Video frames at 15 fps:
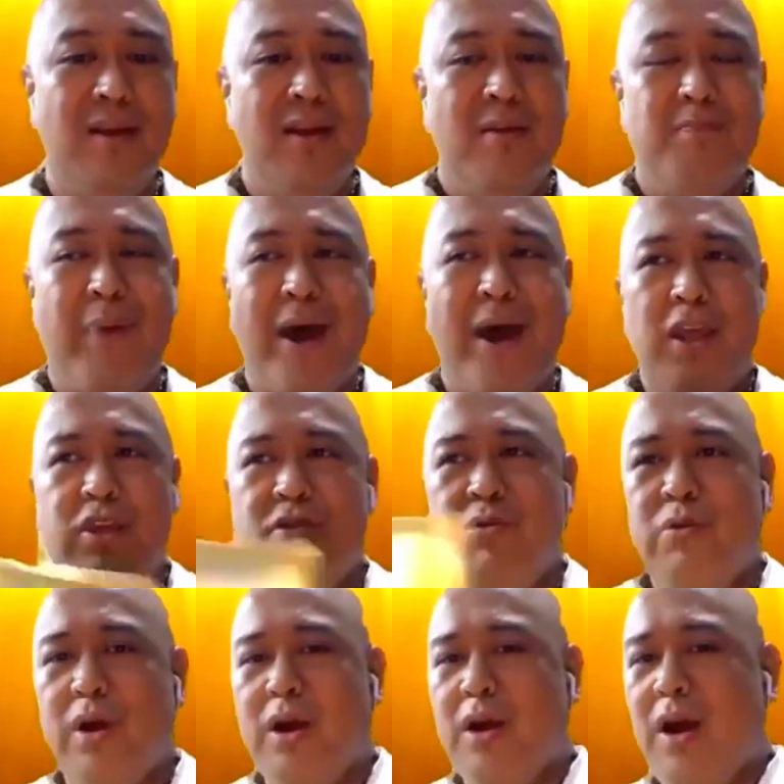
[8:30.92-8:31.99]
para yung
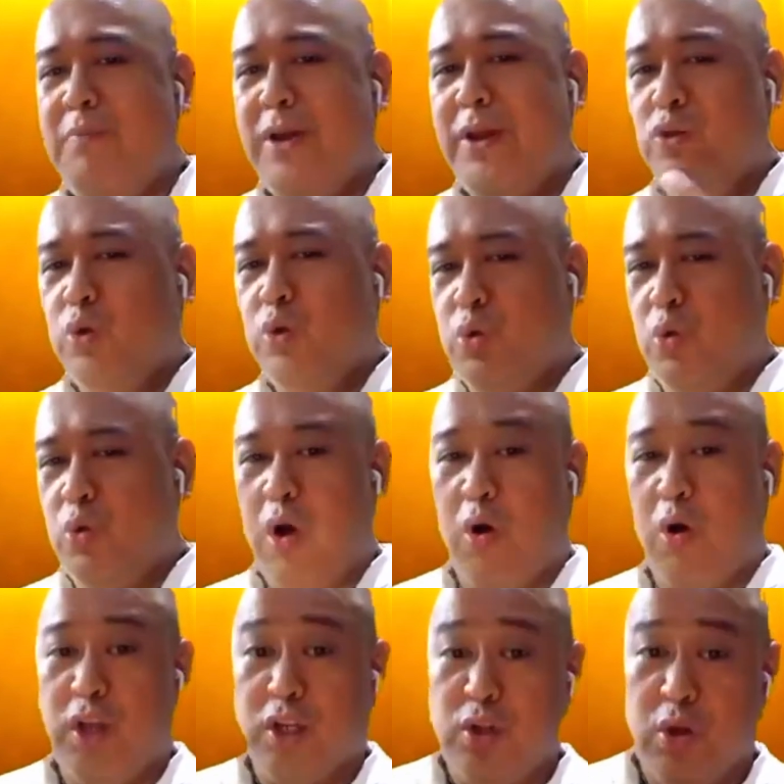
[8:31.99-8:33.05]
uh, habang nagtuturo ako,
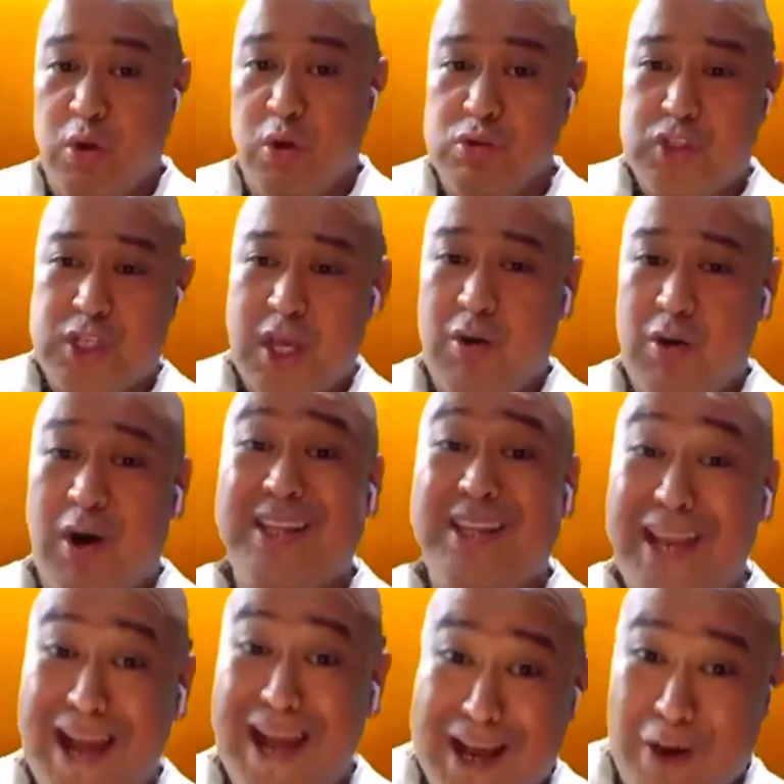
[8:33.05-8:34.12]
nagno-notes kayo at
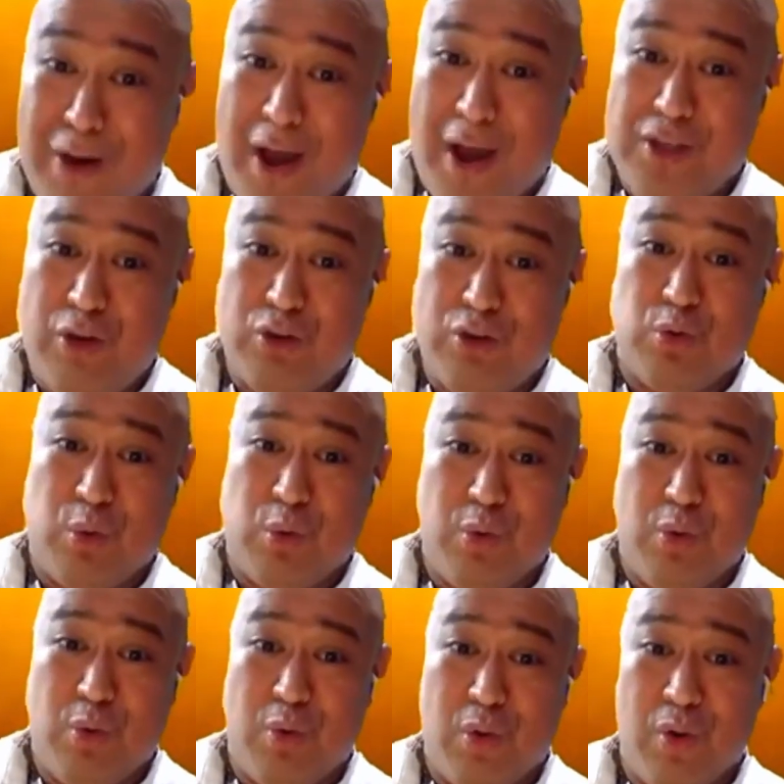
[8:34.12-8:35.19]
ginagawa nyo yung
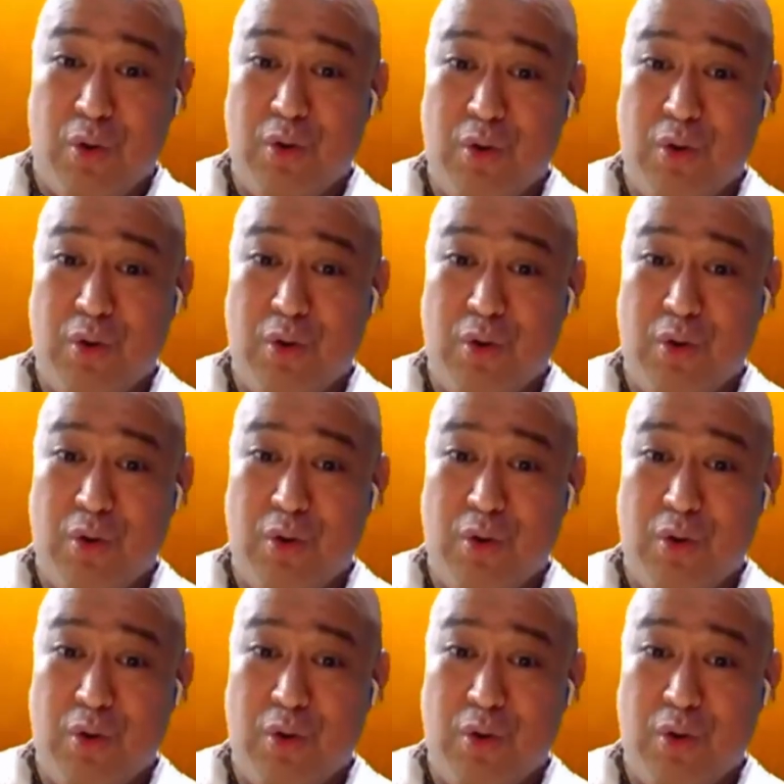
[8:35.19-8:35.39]
ituturo ko.